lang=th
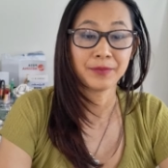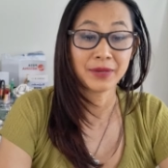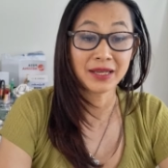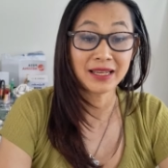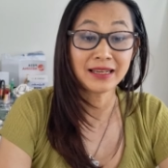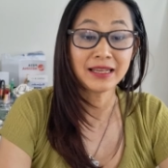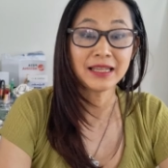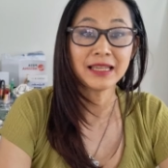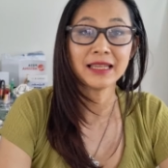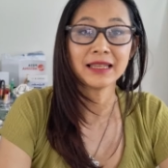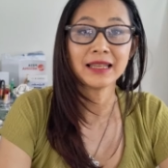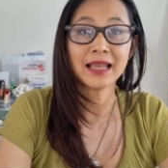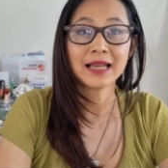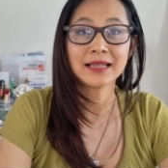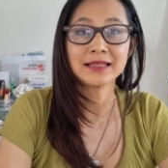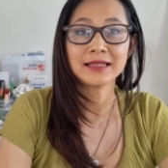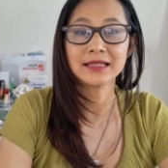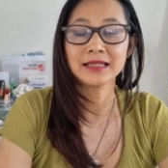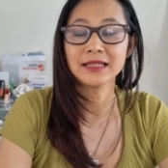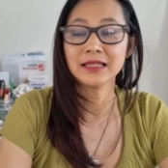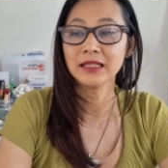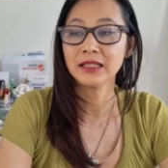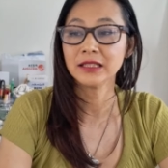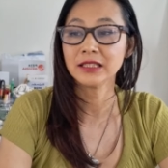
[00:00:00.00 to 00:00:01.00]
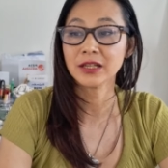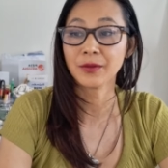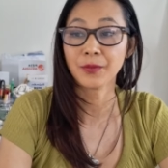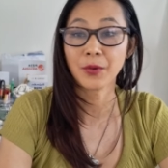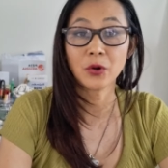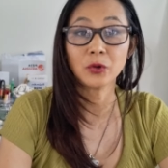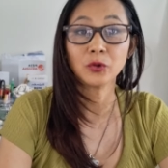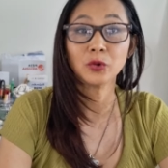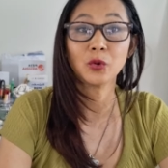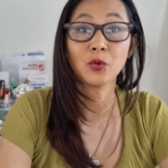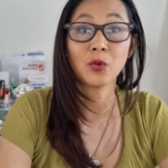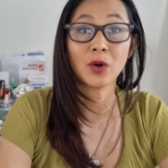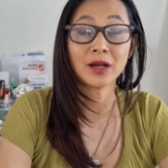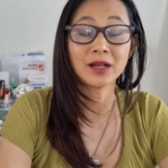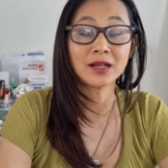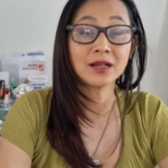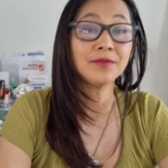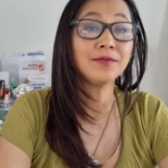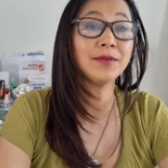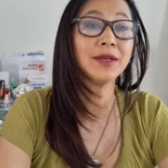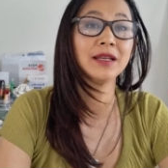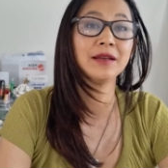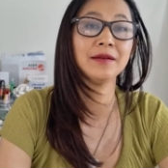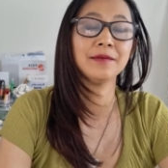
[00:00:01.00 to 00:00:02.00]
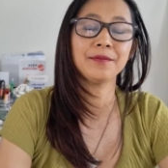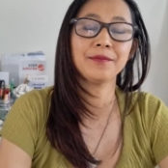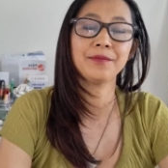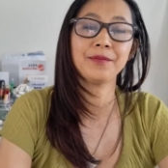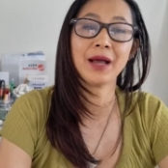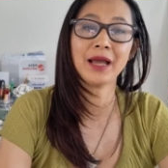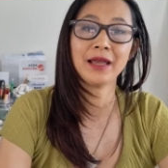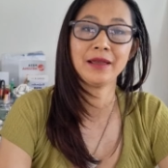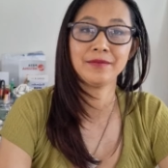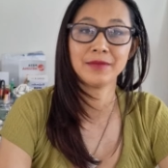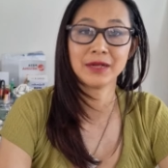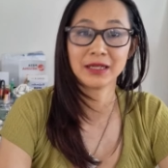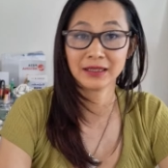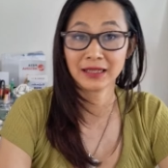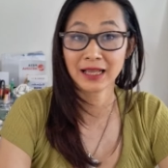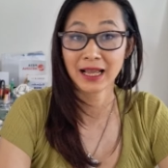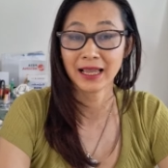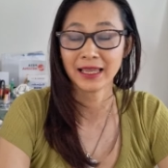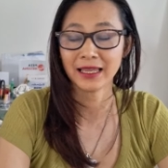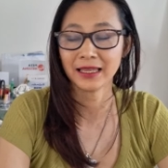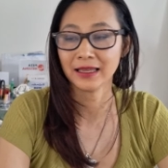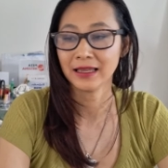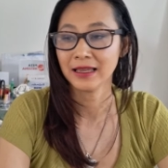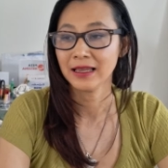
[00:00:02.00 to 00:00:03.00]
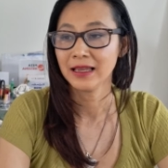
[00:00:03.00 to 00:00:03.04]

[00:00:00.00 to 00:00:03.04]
ปีนี้ถ้าซื้อเฉพาะตั๋วเครื่องบินไปเมืองไทย